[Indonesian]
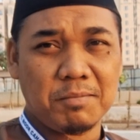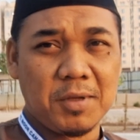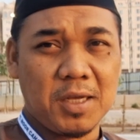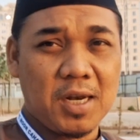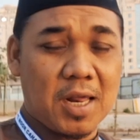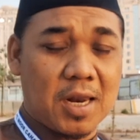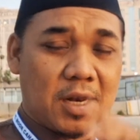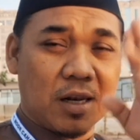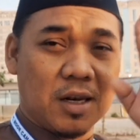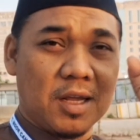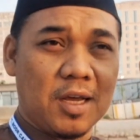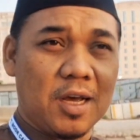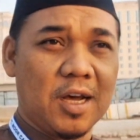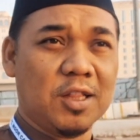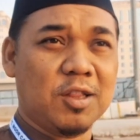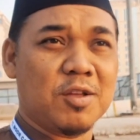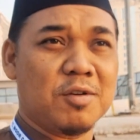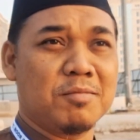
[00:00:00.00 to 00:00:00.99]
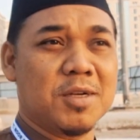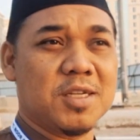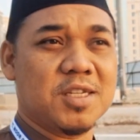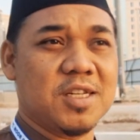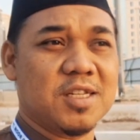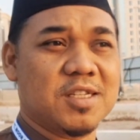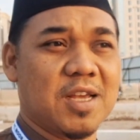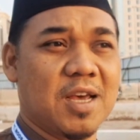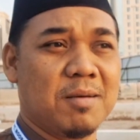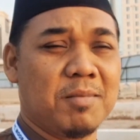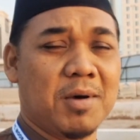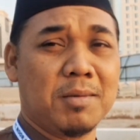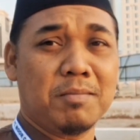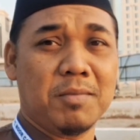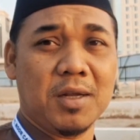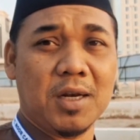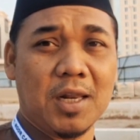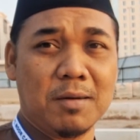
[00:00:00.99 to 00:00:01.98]
Bilal atau Masjid Sahabat
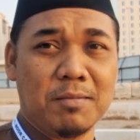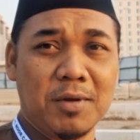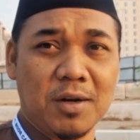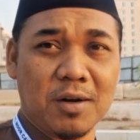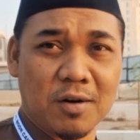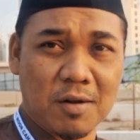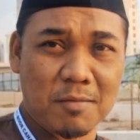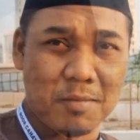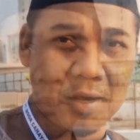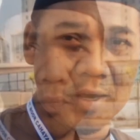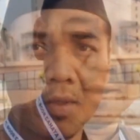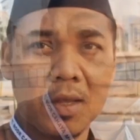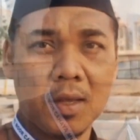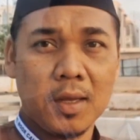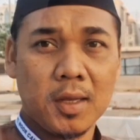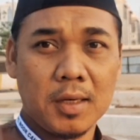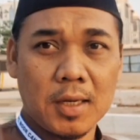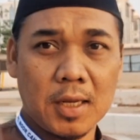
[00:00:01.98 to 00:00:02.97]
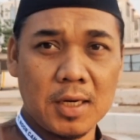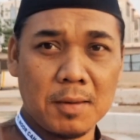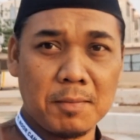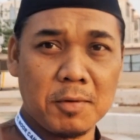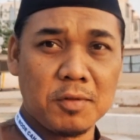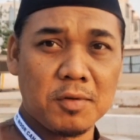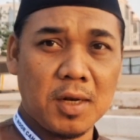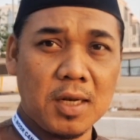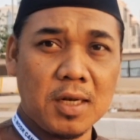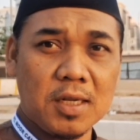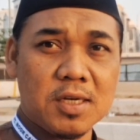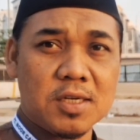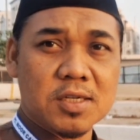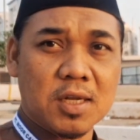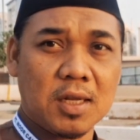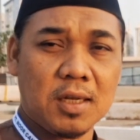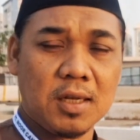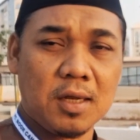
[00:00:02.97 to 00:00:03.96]
Bilal bin Rabah. Dan kebetulan
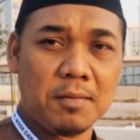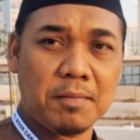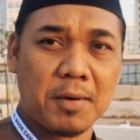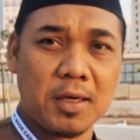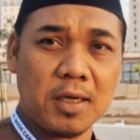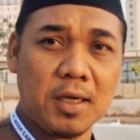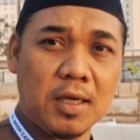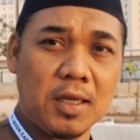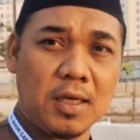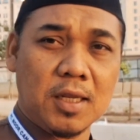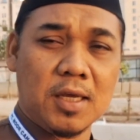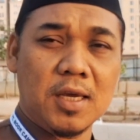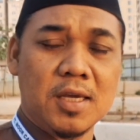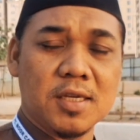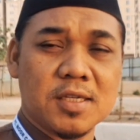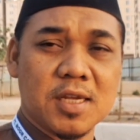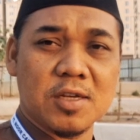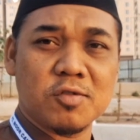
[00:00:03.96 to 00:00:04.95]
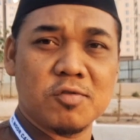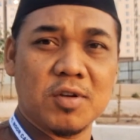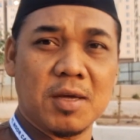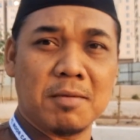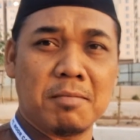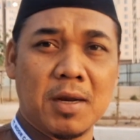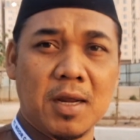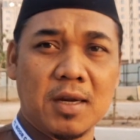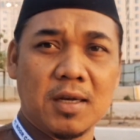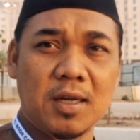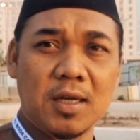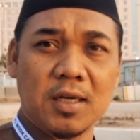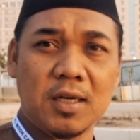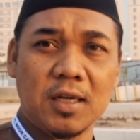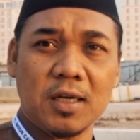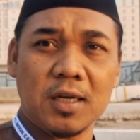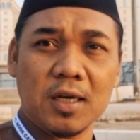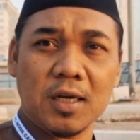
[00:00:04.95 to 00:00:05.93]
insya Allah pagi ini saya sudah berada
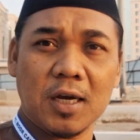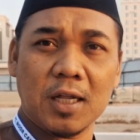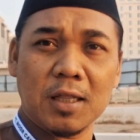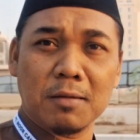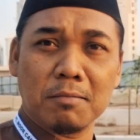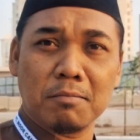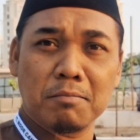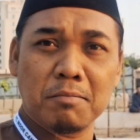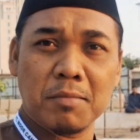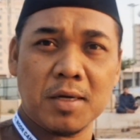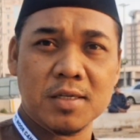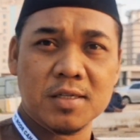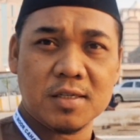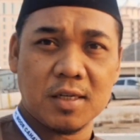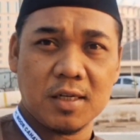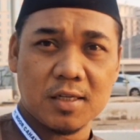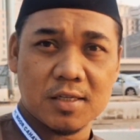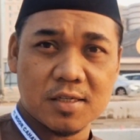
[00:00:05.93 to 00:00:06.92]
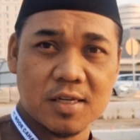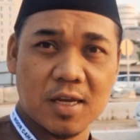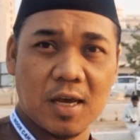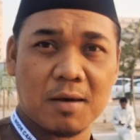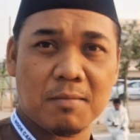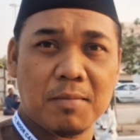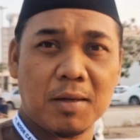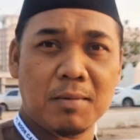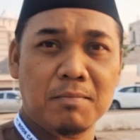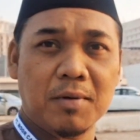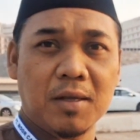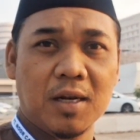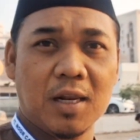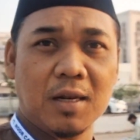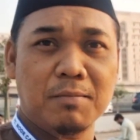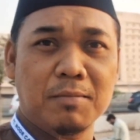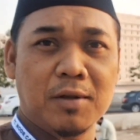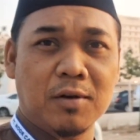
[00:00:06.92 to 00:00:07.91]
di dekat Masjid Sahabat
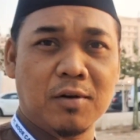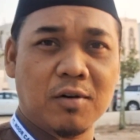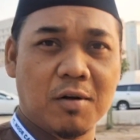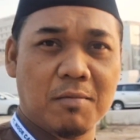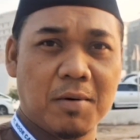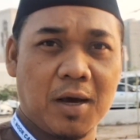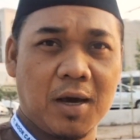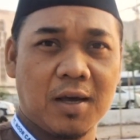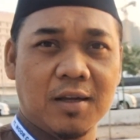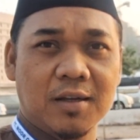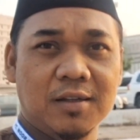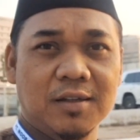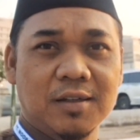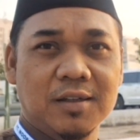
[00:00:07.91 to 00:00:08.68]
Bilal bin Rabah.